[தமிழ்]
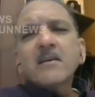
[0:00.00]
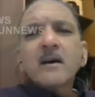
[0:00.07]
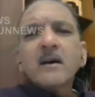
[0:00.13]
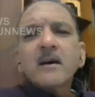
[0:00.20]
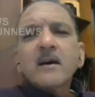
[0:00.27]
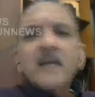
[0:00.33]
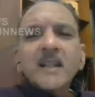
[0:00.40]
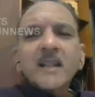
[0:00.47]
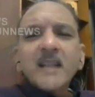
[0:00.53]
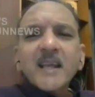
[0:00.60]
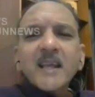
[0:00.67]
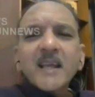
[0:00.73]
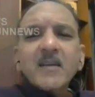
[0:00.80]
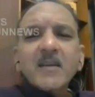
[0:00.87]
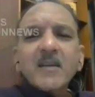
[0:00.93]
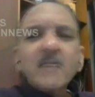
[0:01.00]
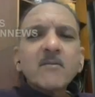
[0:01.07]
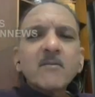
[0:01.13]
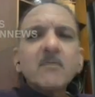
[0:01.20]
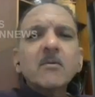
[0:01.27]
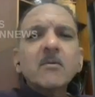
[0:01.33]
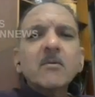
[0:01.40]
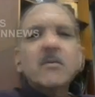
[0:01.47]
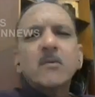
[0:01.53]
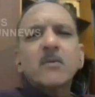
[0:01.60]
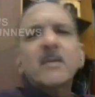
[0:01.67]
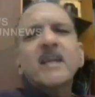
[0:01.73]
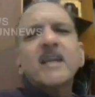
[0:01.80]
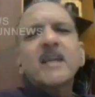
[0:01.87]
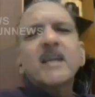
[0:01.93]
இந்த இது ஒரு
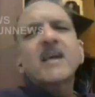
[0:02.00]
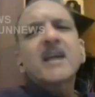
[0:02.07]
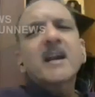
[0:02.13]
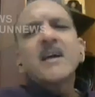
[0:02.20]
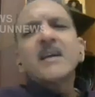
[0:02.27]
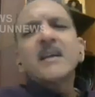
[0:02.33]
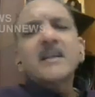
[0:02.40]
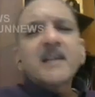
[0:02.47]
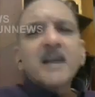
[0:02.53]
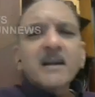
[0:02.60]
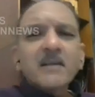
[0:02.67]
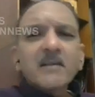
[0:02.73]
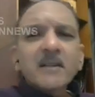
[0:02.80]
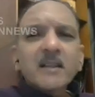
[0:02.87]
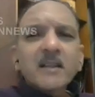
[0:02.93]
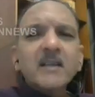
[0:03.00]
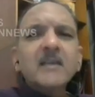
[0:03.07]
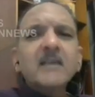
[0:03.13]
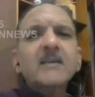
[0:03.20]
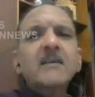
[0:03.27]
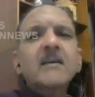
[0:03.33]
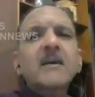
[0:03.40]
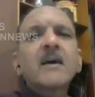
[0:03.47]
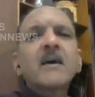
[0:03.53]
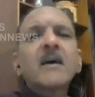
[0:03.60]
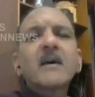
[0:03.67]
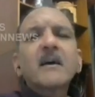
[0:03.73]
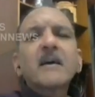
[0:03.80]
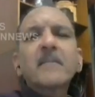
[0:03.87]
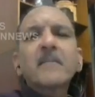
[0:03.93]
இடைத்தேர்தல் இதனால வந்து
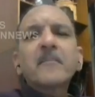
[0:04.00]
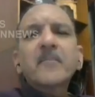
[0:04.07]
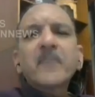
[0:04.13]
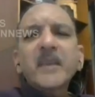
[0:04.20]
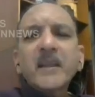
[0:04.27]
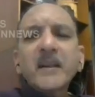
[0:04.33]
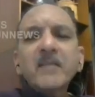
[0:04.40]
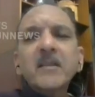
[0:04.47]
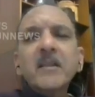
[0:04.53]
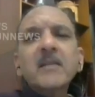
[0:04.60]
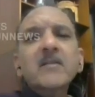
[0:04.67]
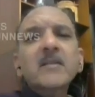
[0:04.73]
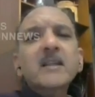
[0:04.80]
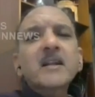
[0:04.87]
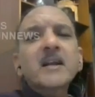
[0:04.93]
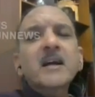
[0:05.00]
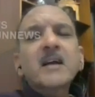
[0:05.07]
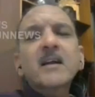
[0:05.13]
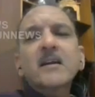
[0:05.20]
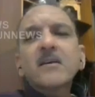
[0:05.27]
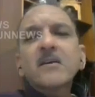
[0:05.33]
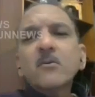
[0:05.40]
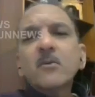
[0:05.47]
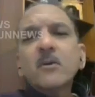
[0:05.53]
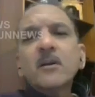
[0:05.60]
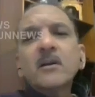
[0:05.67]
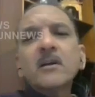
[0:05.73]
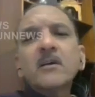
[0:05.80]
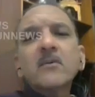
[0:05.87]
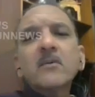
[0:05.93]
இருபது இருபத்தி நாலுக்கு
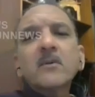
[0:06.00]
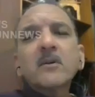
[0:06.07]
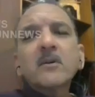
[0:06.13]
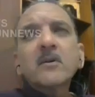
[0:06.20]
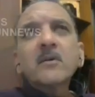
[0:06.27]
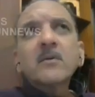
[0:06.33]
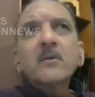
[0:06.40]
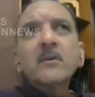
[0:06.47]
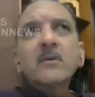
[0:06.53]
ஒரு ஒரு